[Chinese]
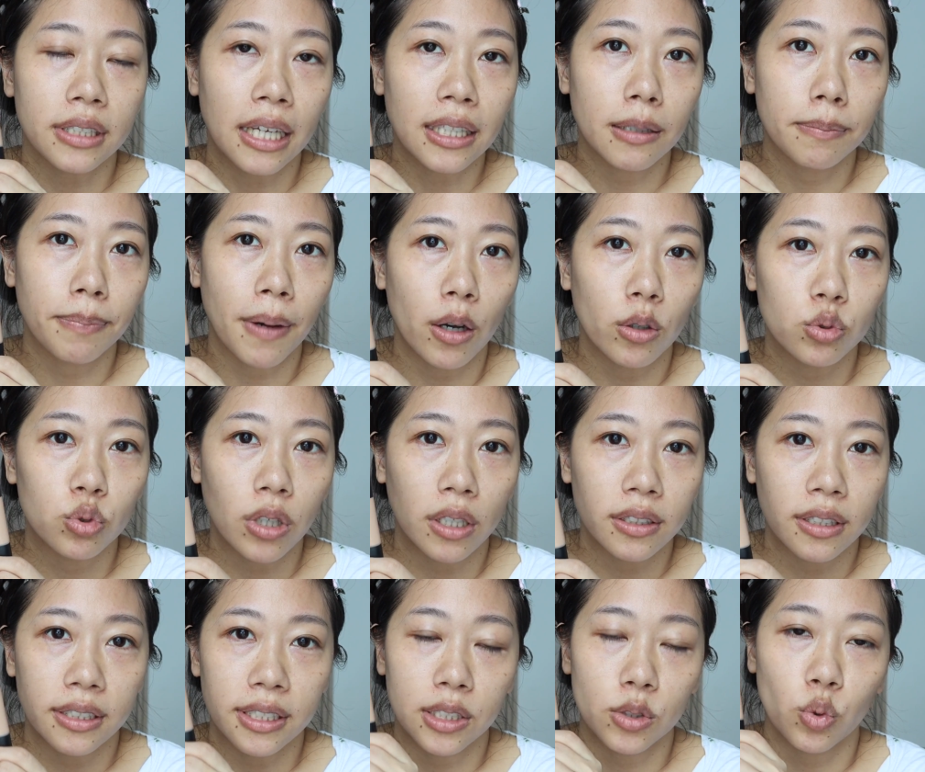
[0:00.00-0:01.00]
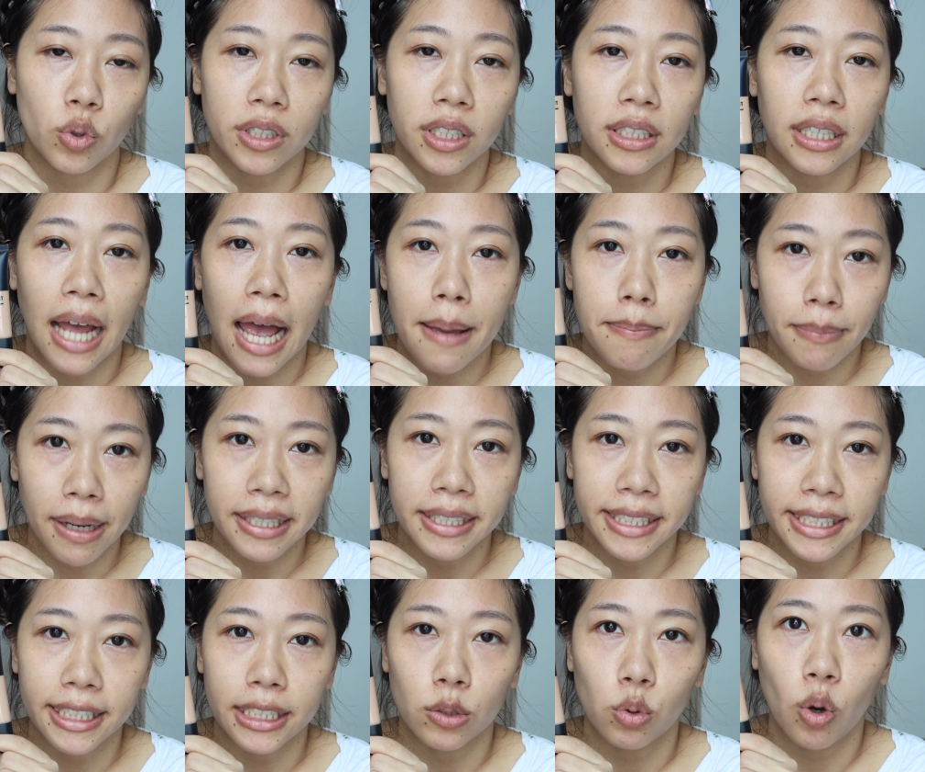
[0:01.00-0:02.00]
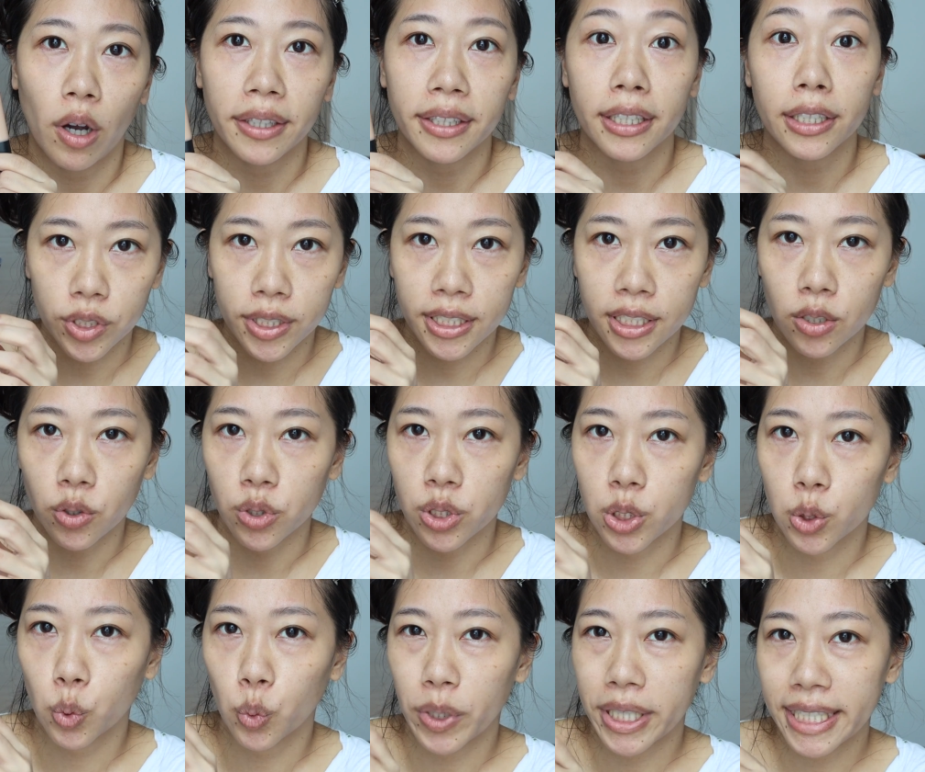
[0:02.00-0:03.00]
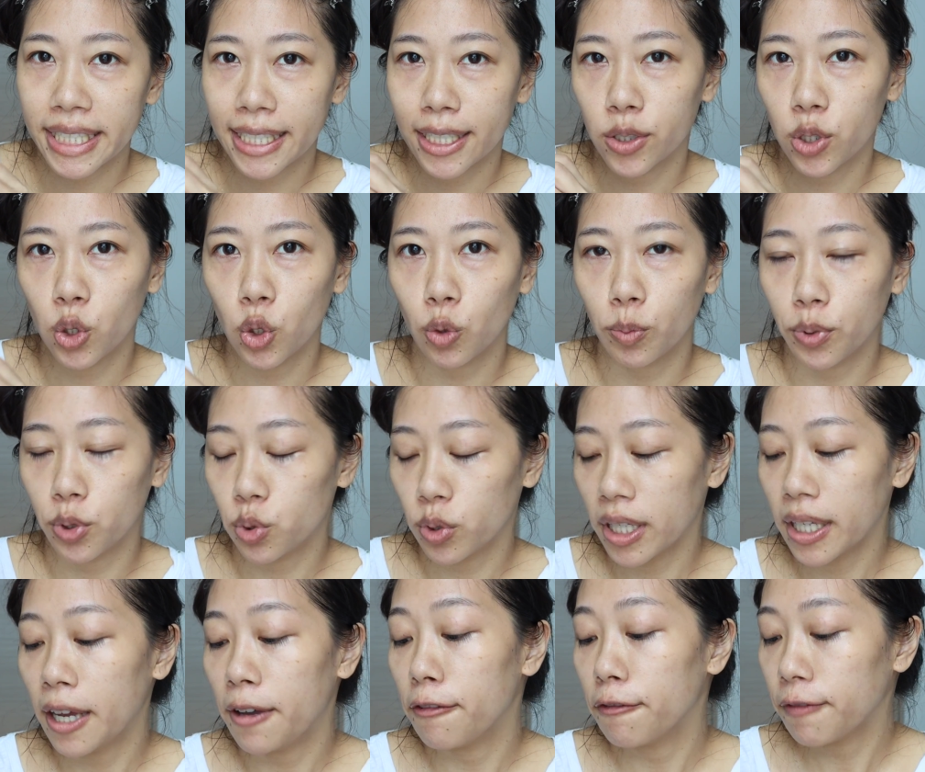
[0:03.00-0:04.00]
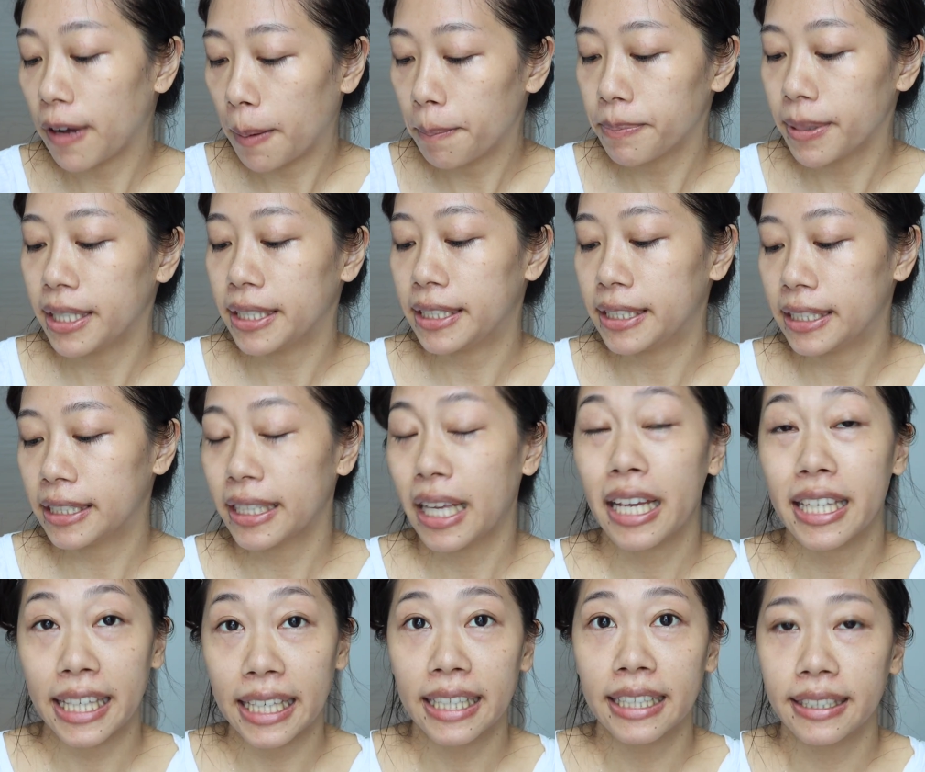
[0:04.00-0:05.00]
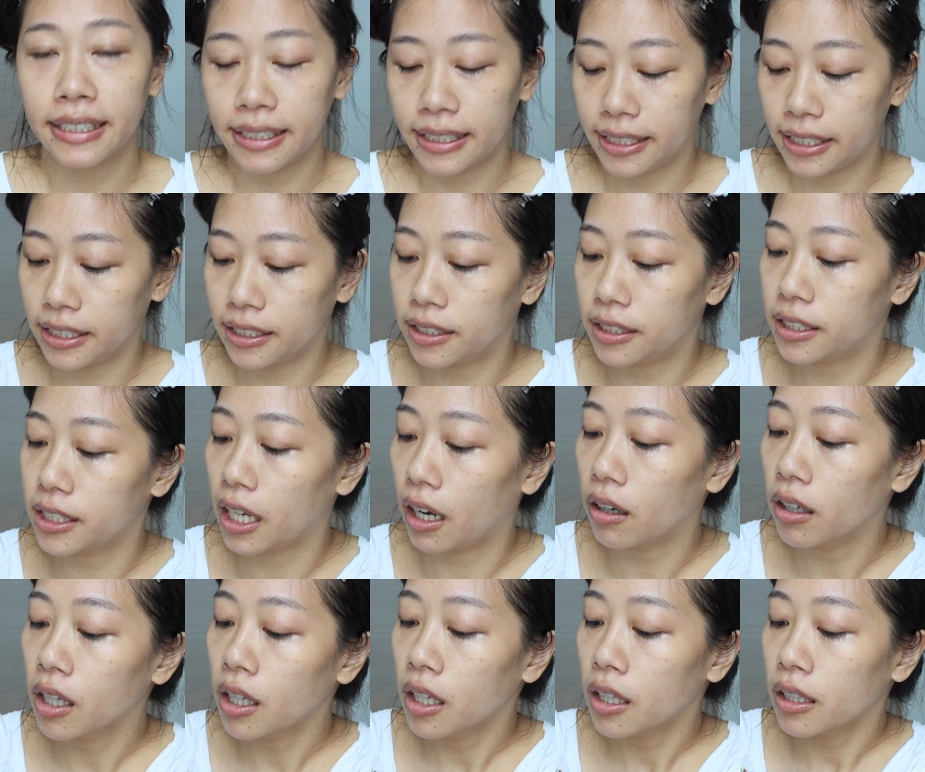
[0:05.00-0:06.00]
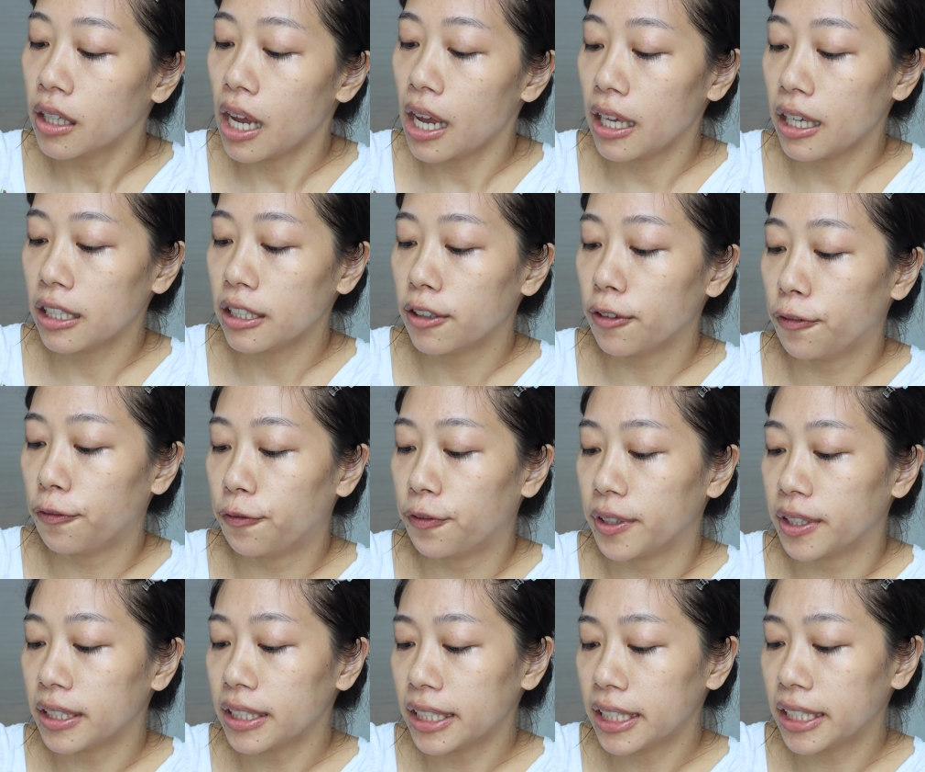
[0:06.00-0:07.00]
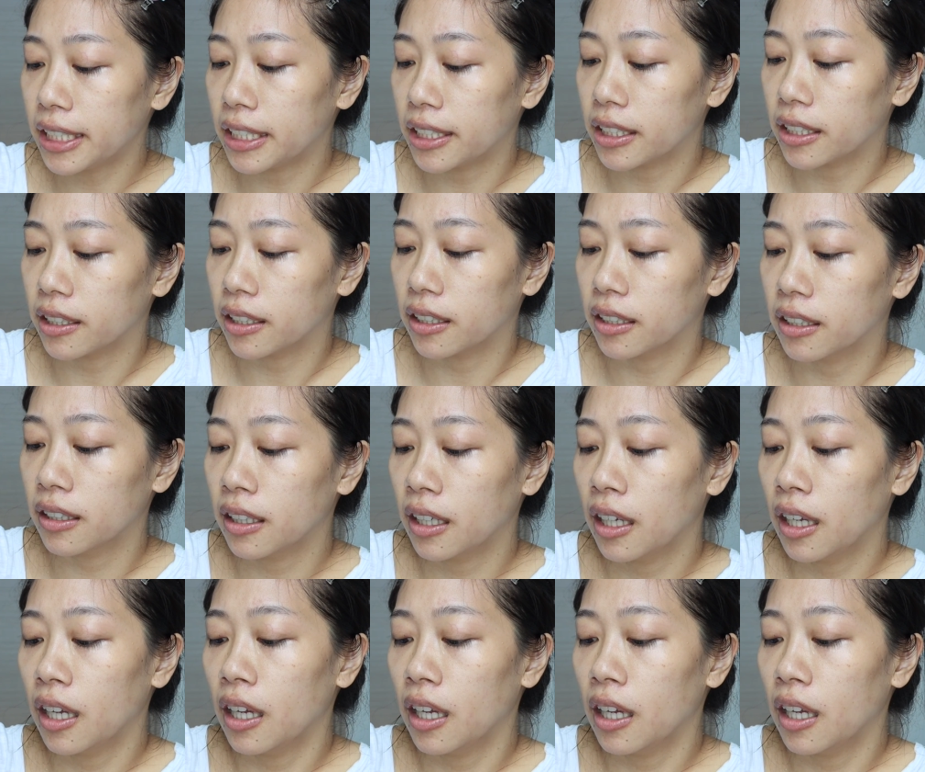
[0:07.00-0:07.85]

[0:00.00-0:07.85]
它的包装呢，其实我个人还蛮喜欢的，就是这种 s q u e e z y Tube，所以很方便携带，也很轻巧。那它的粉体呢？